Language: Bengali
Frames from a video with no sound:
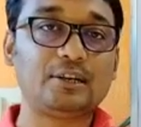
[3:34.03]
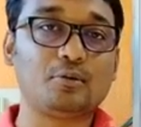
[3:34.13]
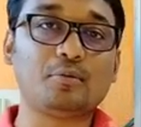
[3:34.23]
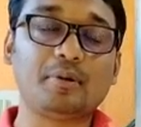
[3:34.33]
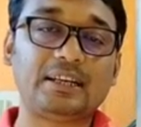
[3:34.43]
এর
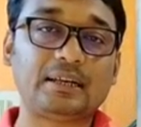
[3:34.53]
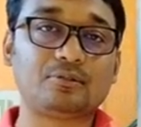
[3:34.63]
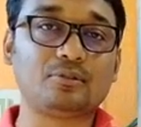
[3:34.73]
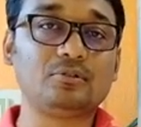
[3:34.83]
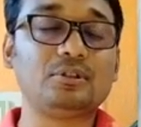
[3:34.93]

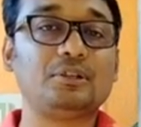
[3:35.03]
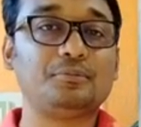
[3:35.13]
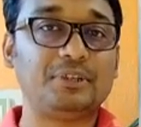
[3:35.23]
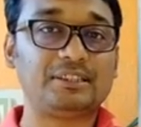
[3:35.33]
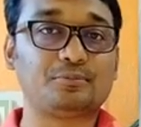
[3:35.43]
অববাহিকাগুলো
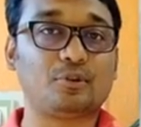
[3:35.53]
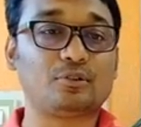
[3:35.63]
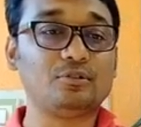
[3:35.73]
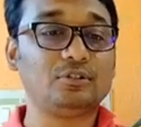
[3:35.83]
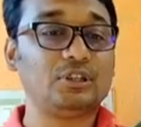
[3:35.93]
বেশ
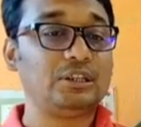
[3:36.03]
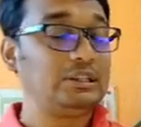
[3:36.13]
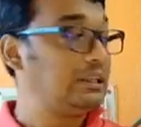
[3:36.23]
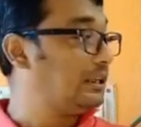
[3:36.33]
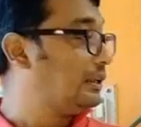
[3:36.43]
বড়
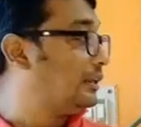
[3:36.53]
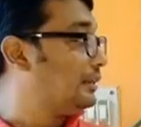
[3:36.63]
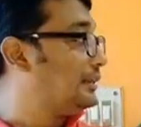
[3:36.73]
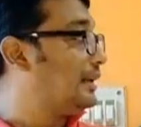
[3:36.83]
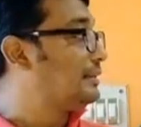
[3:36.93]

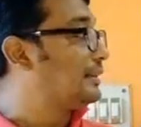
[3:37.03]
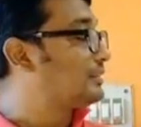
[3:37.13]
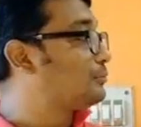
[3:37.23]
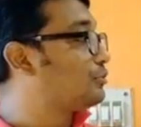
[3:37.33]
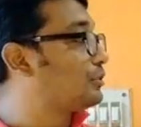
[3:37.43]
ডান দিকে
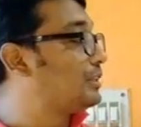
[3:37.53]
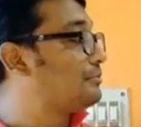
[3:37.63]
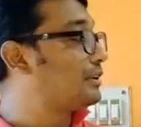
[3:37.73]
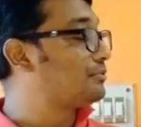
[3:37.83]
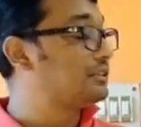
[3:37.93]
আসবো দক্ষিণ
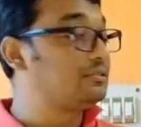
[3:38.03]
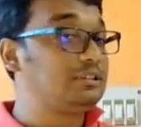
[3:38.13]
ভারতের